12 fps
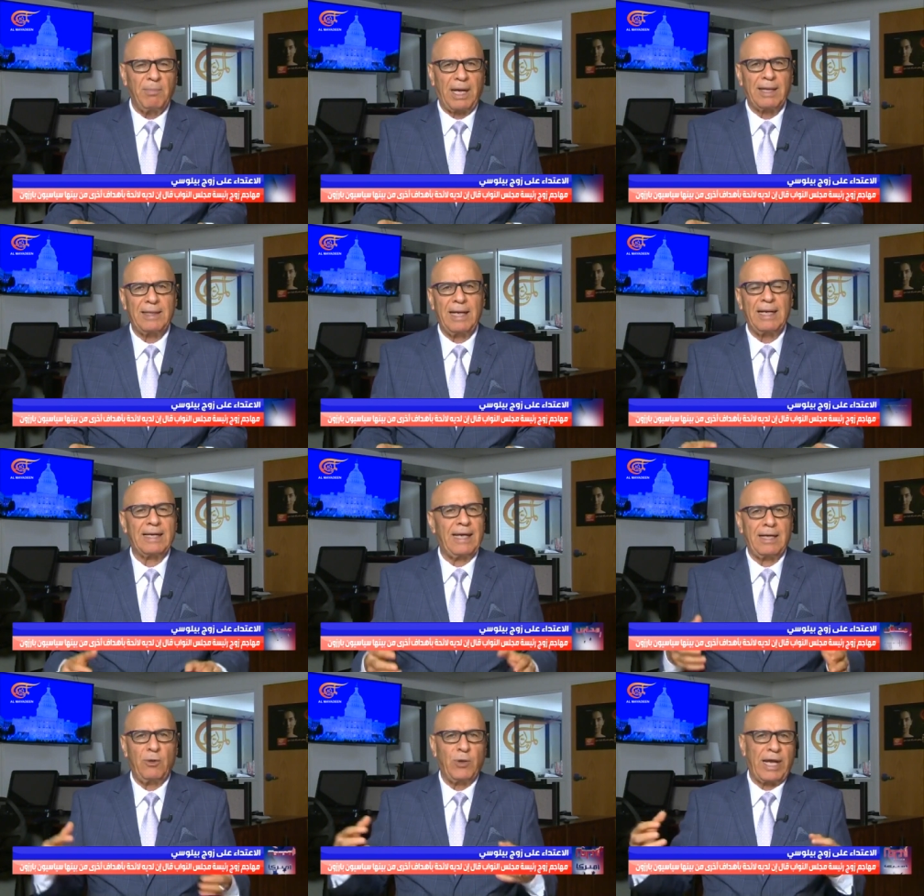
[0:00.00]
معنى ذلك
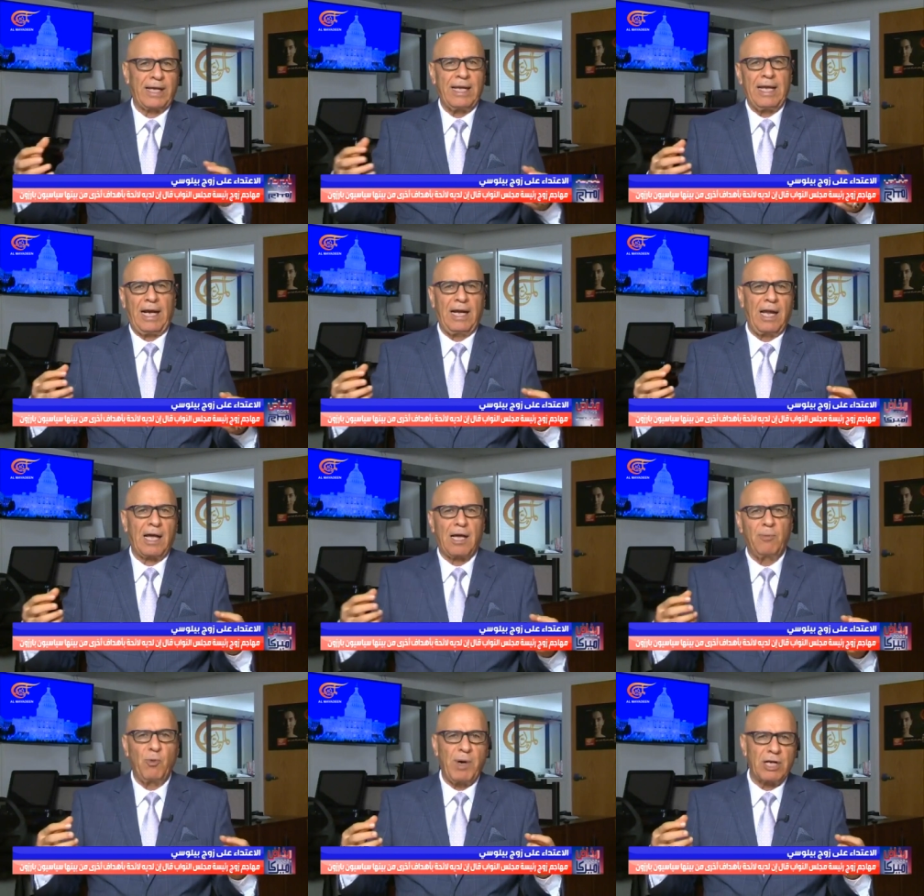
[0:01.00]
يعني هناك
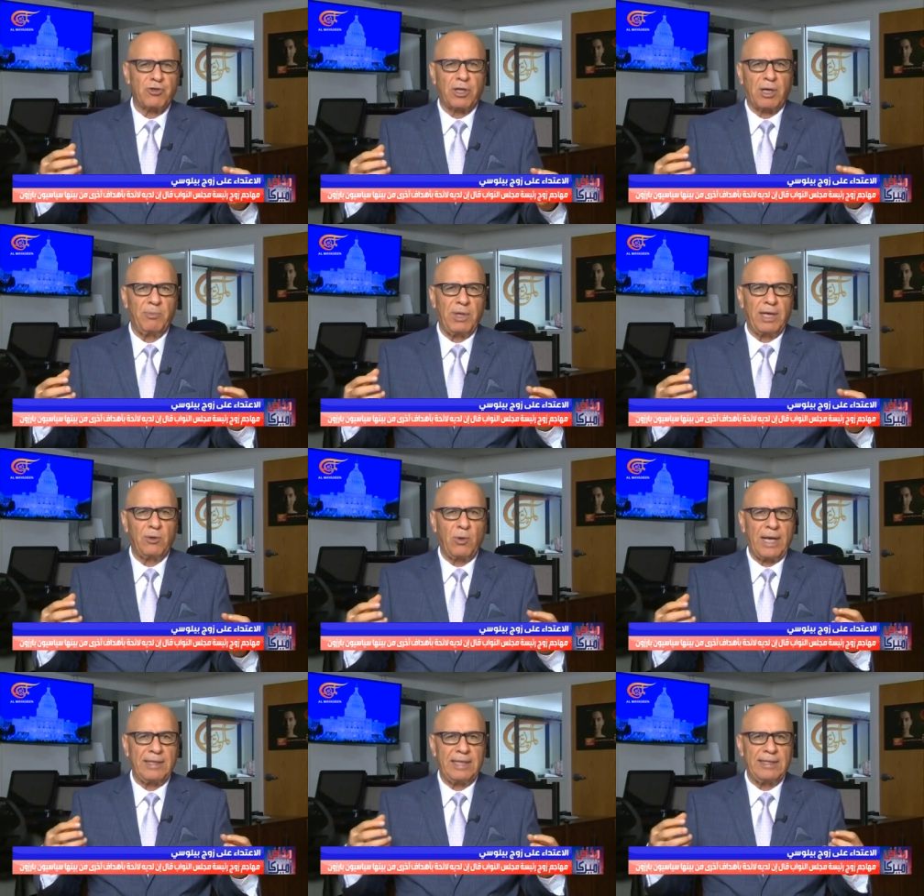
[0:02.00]
علاقة مباشرة بأن
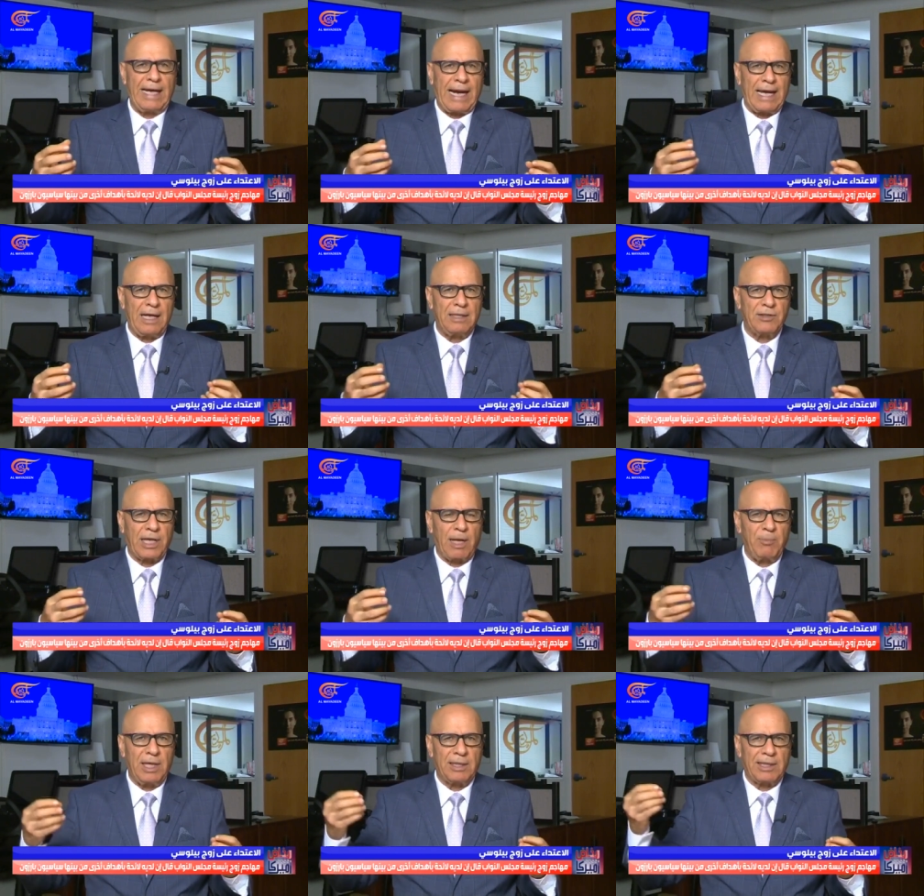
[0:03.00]
هذه الدعاية
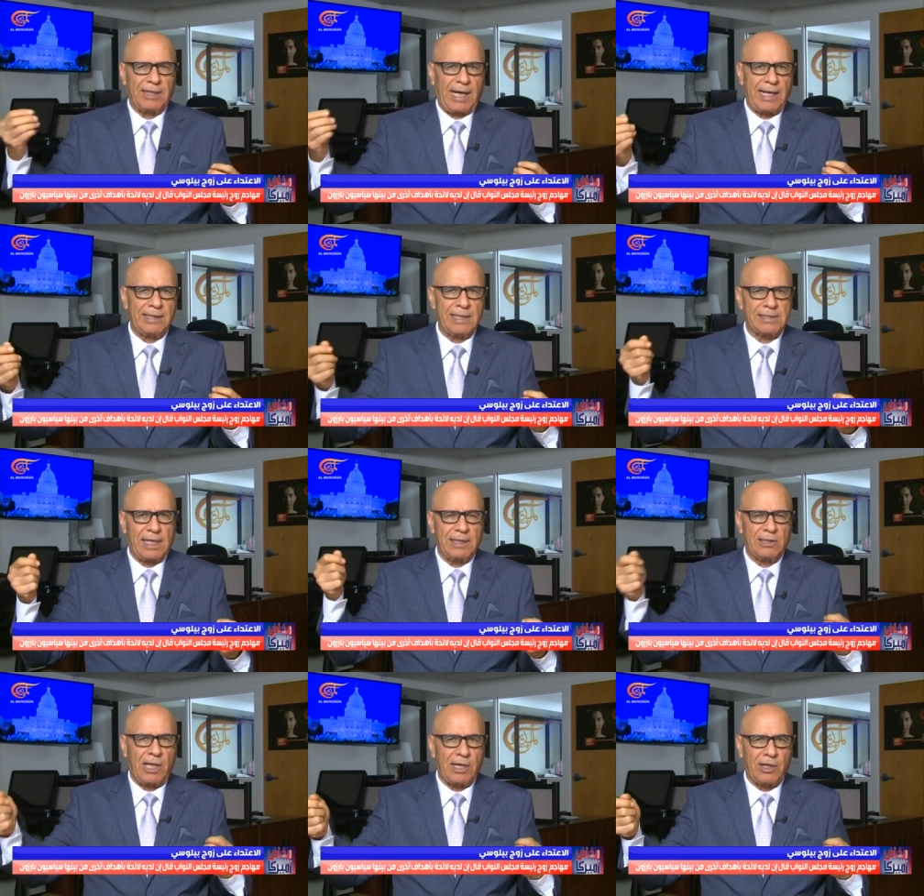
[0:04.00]
الانتخابية تتحدث عن
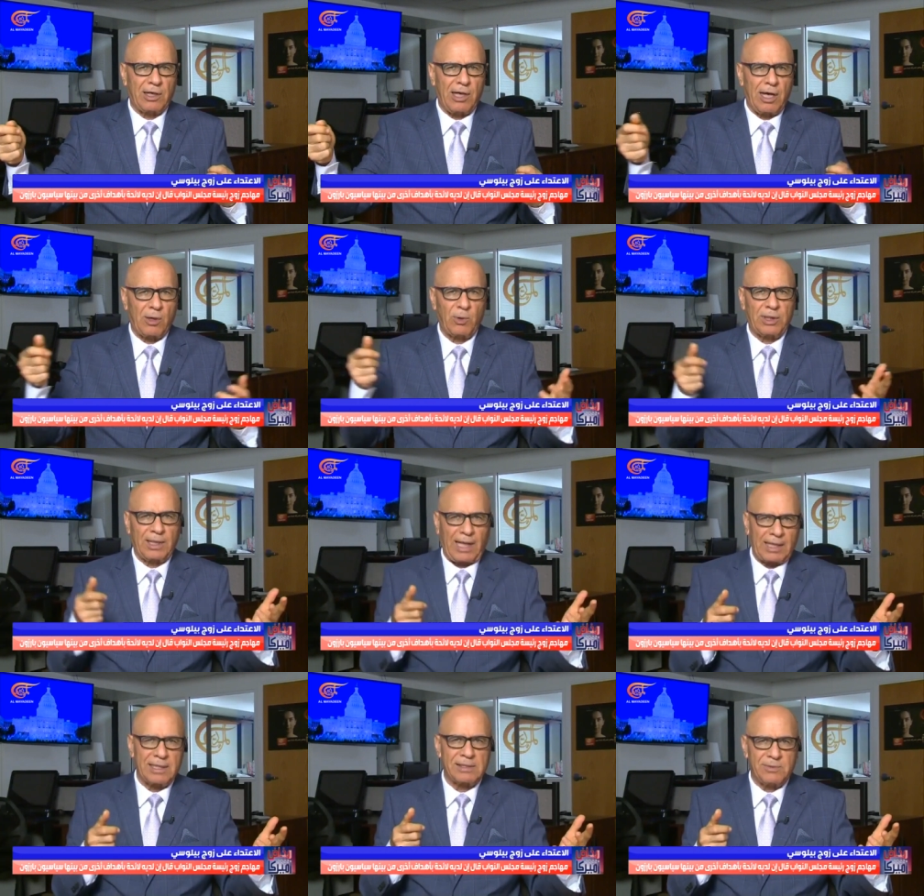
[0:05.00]
إطلاق النار
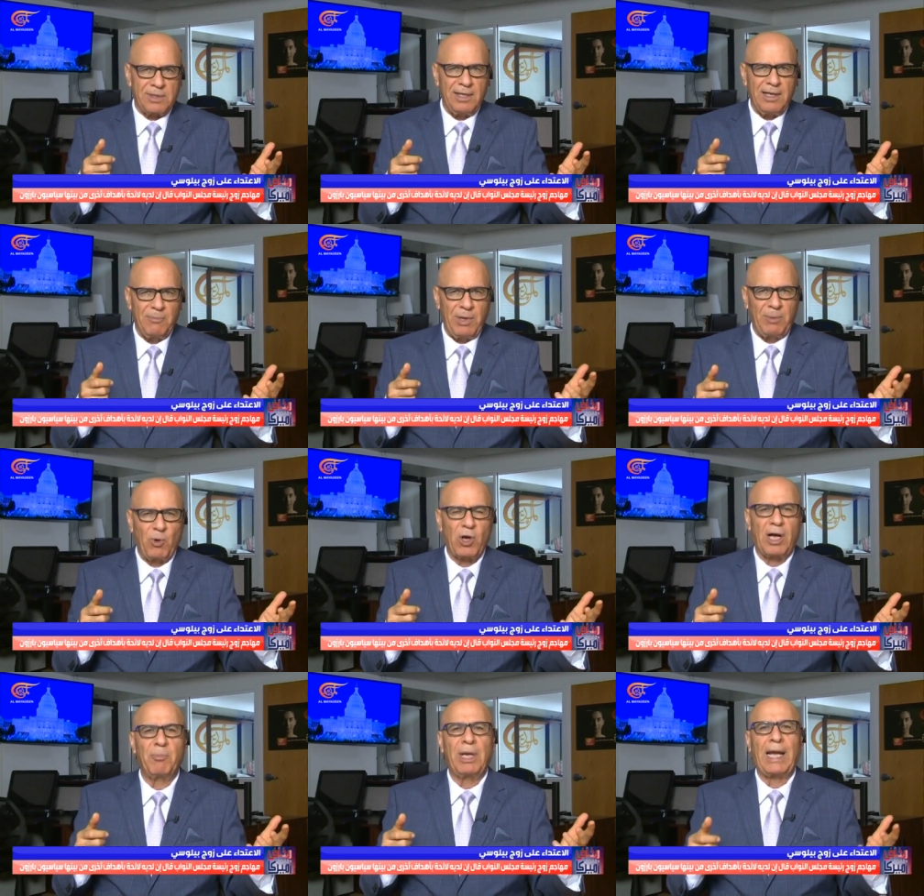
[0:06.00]
وتتحدث
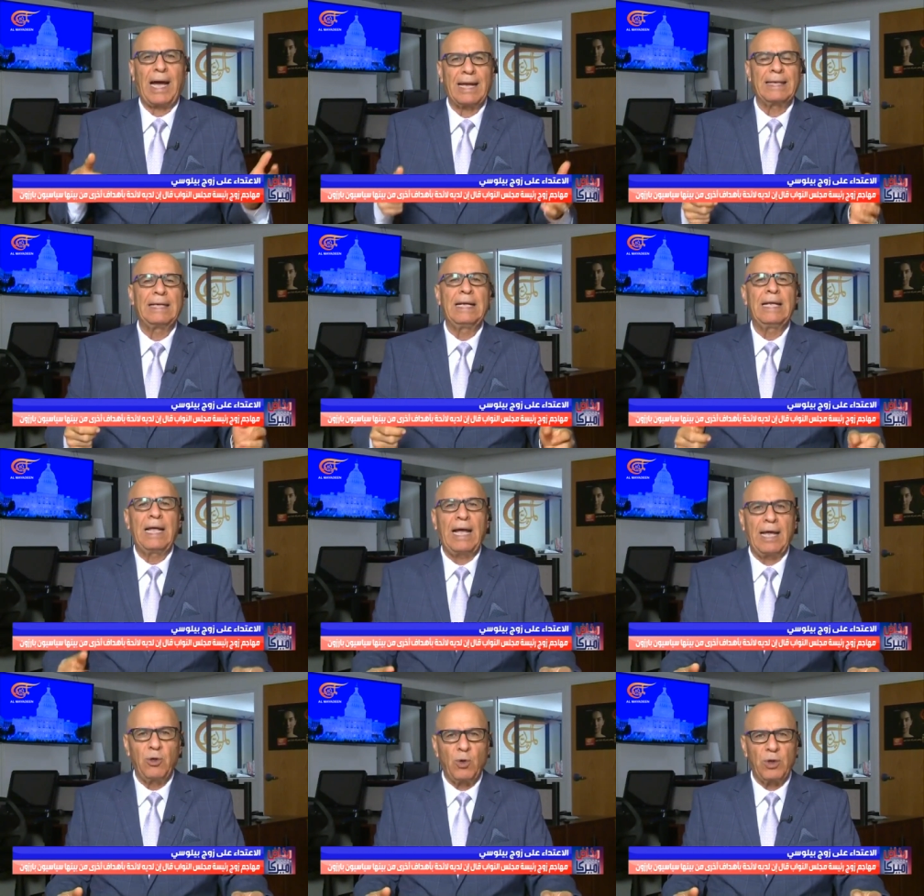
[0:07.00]
بالمقابل عن
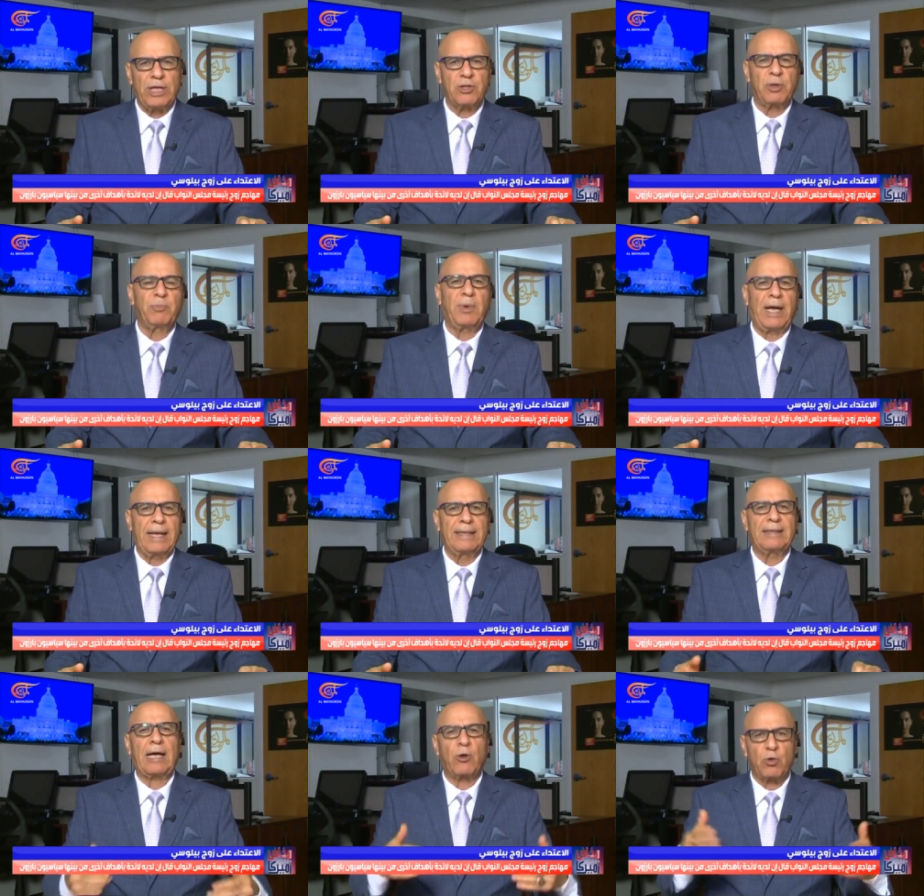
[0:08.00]
انه يجب
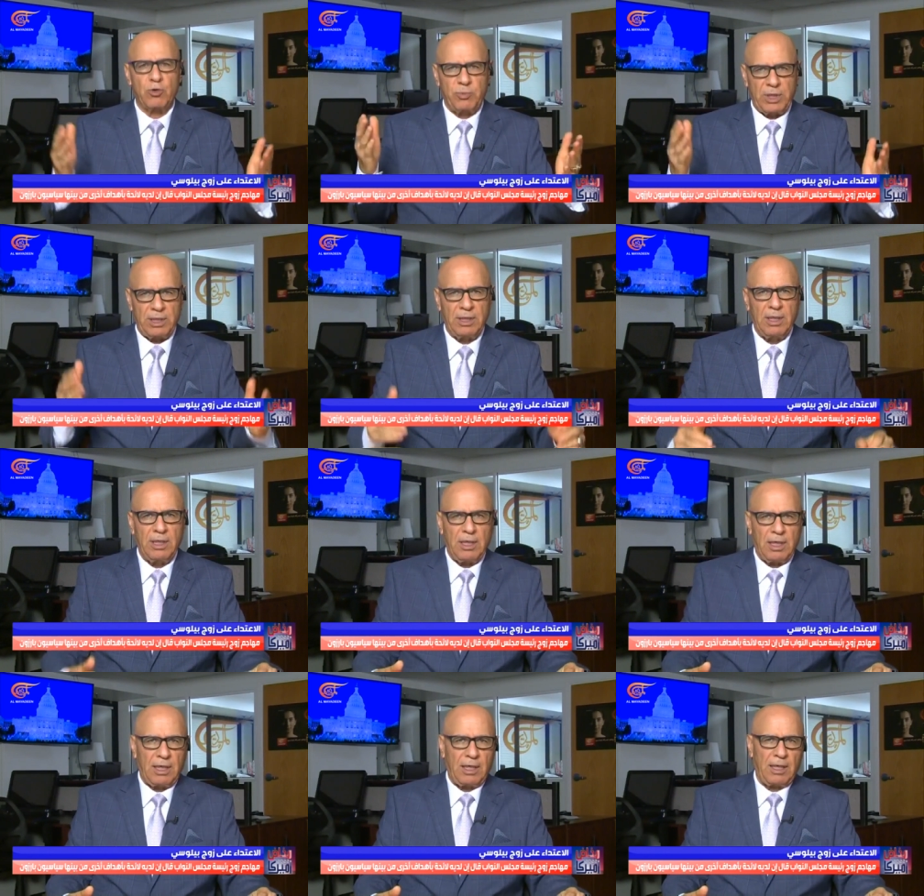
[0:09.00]
ان تخرج من
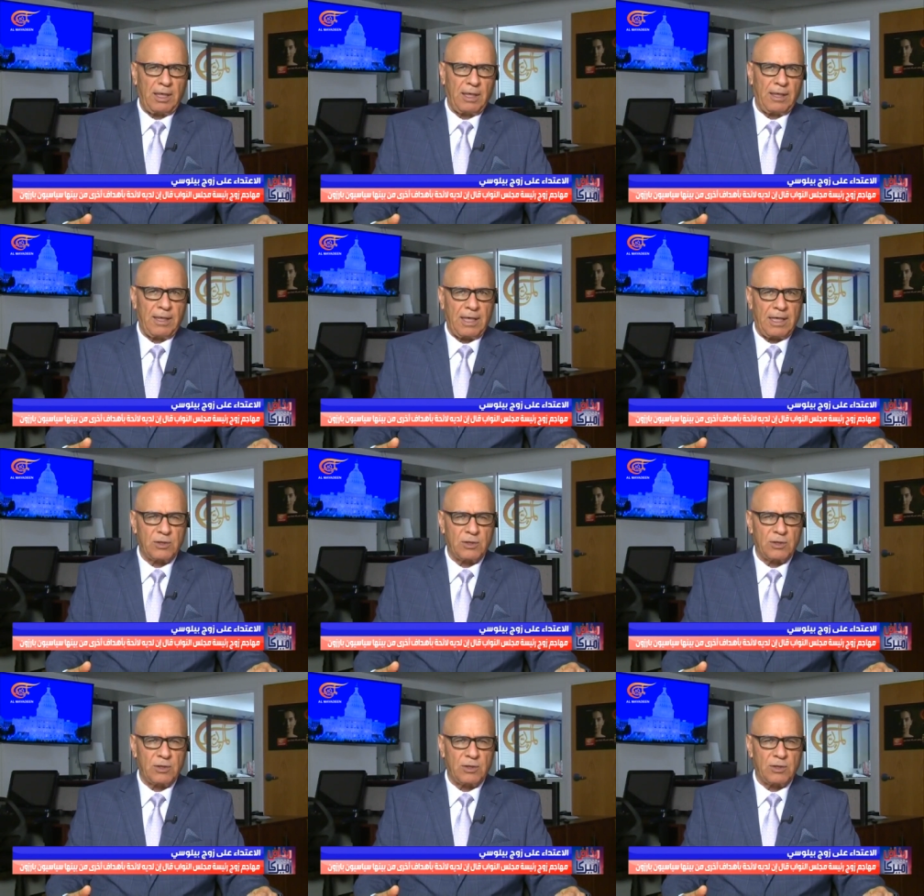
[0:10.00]
آه،